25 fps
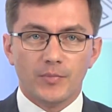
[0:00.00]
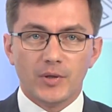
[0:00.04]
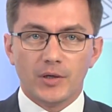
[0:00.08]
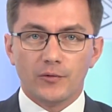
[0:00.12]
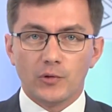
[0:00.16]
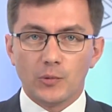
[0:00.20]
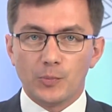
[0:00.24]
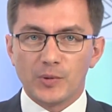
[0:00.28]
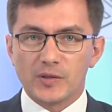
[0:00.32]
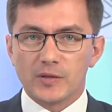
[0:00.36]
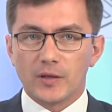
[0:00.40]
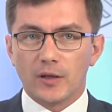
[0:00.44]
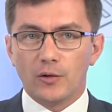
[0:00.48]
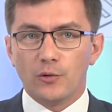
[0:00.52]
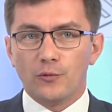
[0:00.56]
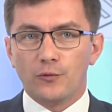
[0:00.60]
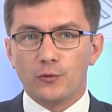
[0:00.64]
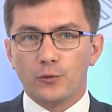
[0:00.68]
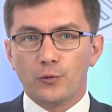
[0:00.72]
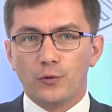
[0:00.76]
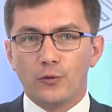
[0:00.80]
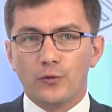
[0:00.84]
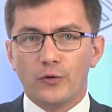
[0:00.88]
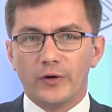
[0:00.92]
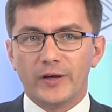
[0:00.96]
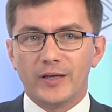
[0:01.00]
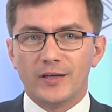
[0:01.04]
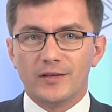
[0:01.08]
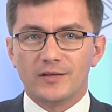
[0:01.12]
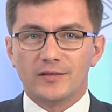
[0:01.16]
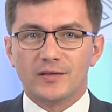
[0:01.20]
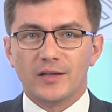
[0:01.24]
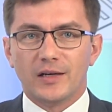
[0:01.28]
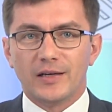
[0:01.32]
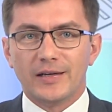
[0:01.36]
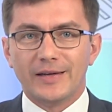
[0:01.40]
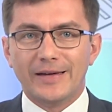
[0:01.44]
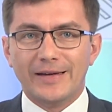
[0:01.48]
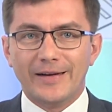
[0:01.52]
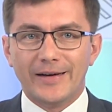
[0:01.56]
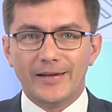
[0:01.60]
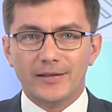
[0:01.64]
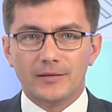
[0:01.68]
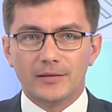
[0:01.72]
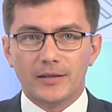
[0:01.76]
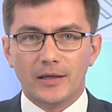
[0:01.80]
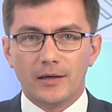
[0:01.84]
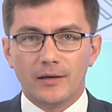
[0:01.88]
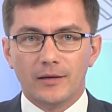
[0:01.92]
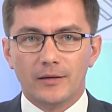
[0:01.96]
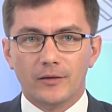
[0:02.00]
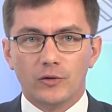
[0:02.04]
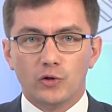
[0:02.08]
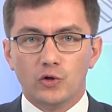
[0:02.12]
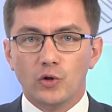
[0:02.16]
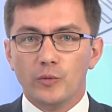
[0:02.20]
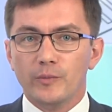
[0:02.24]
Первую постановку «Гензель Гретель»